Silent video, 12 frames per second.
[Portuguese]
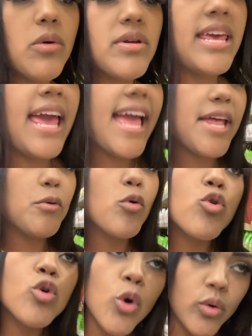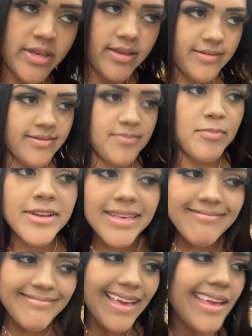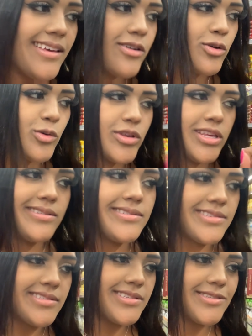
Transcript: eu quero cookies, porque tem cookies.